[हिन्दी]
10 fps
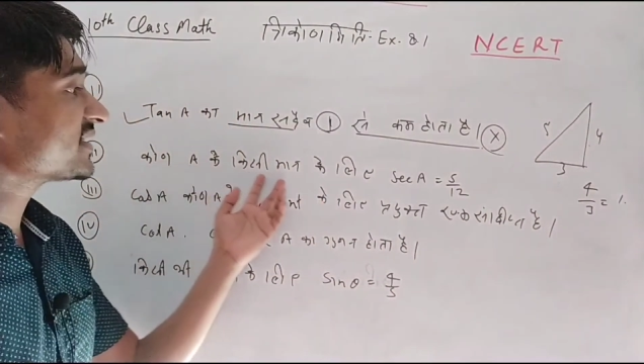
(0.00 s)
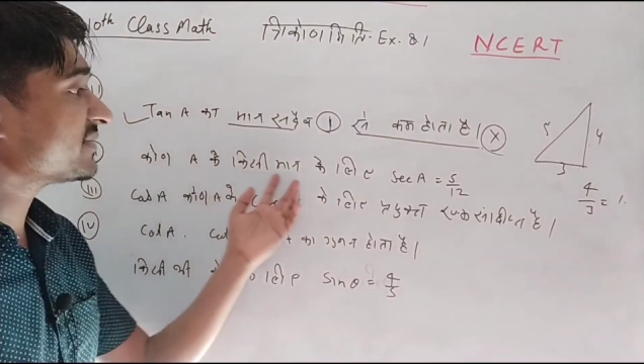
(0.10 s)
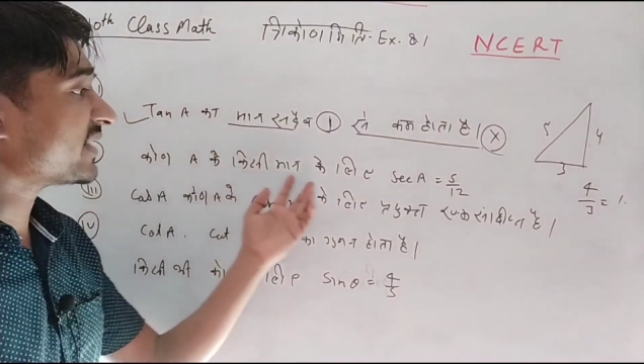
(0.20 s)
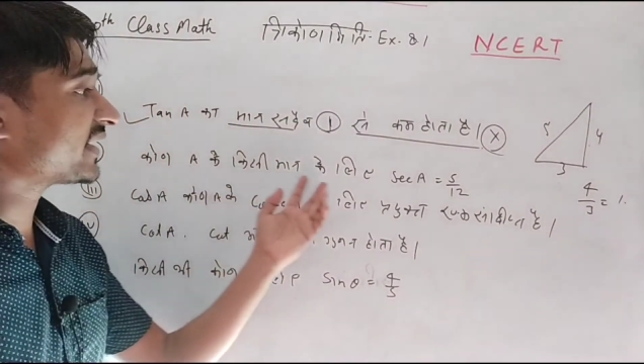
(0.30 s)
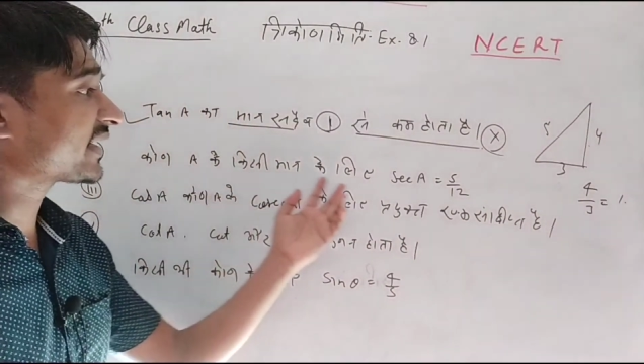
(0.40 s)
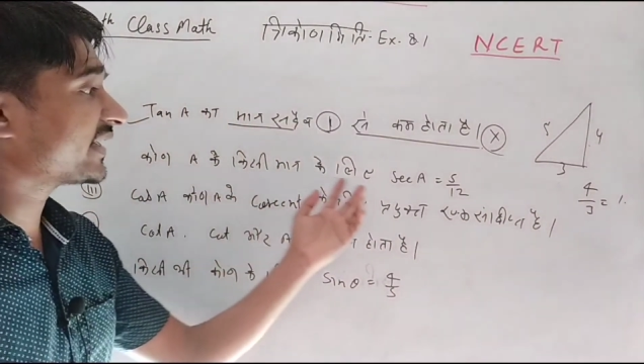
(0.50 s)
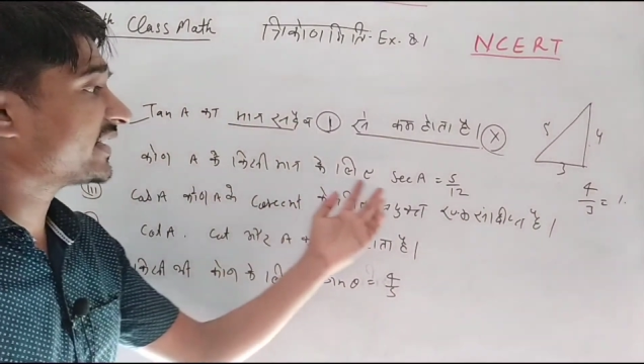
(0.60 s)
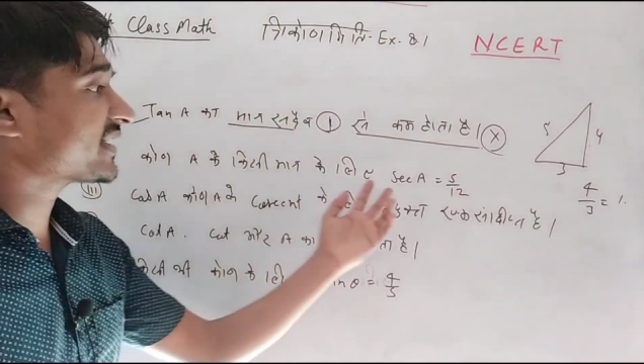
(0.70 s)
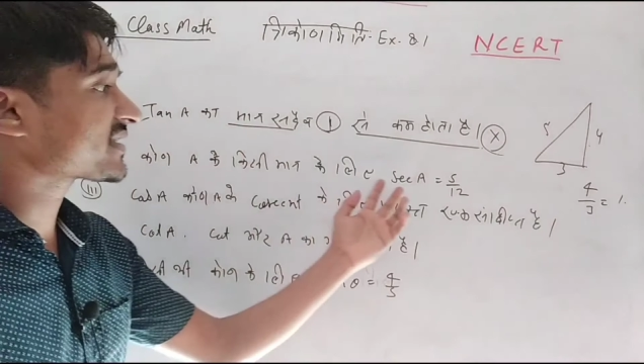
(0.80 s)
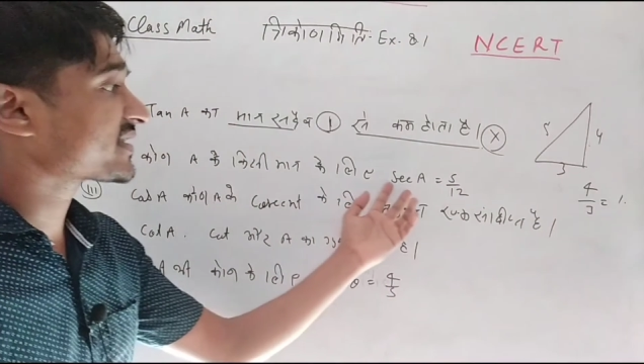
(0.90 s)
मान के लिए
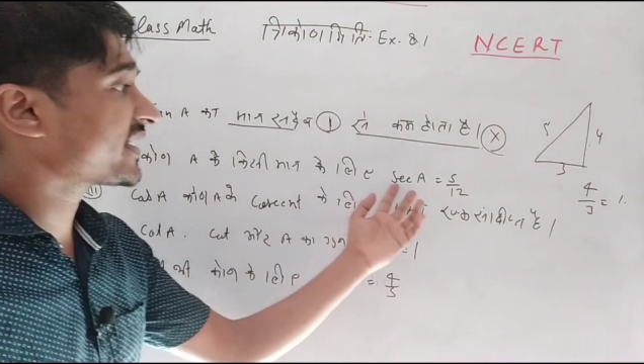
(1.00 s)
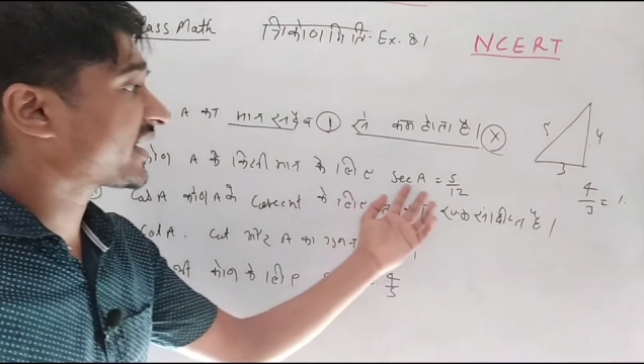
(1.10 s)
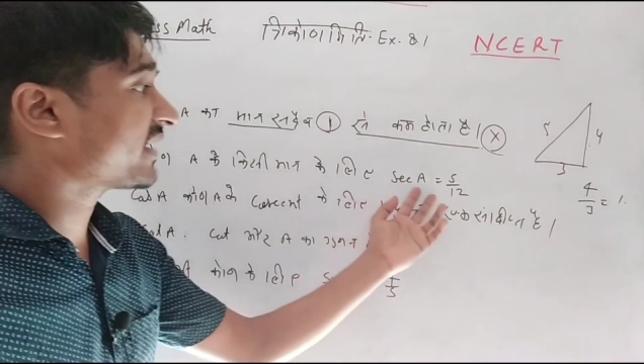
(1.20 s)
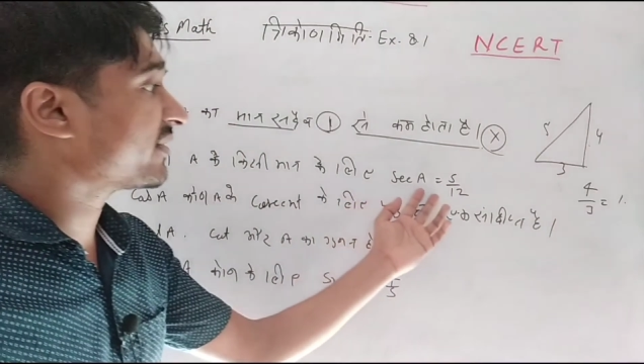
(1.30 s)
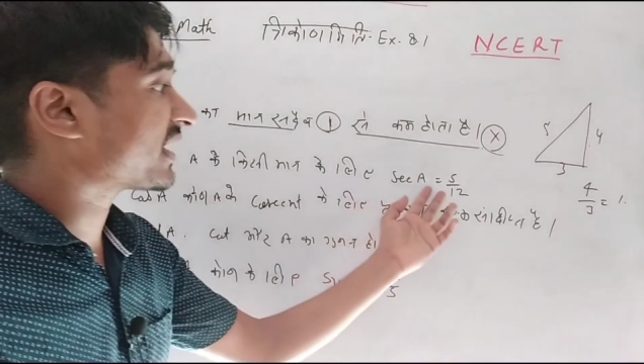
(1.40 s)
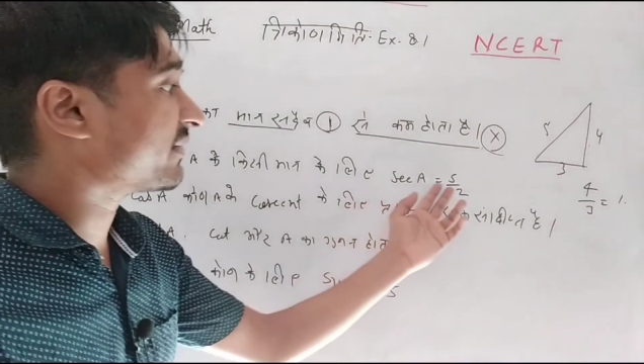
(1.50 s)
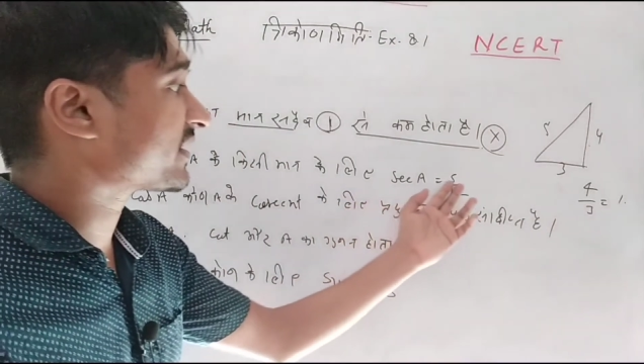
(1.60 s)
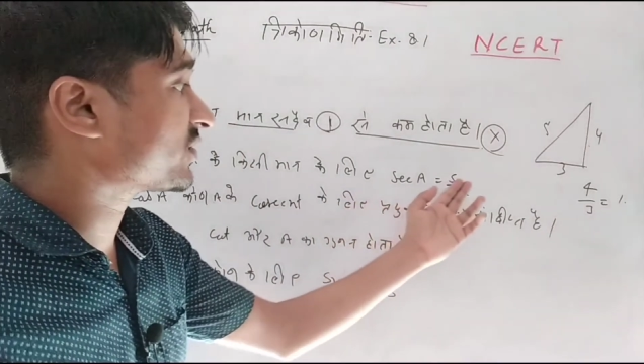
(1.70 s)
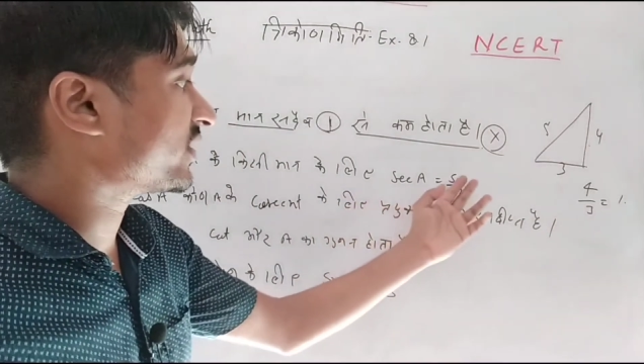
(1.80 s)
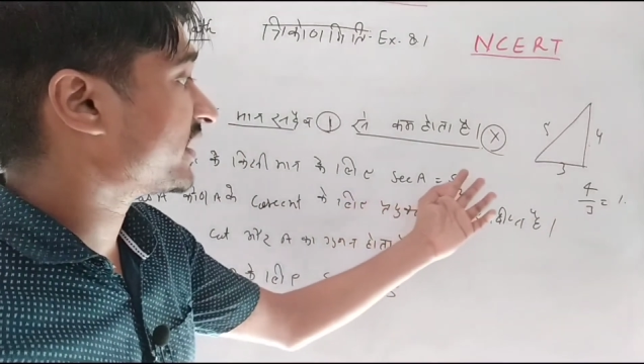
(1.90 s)
से के बराबर जो है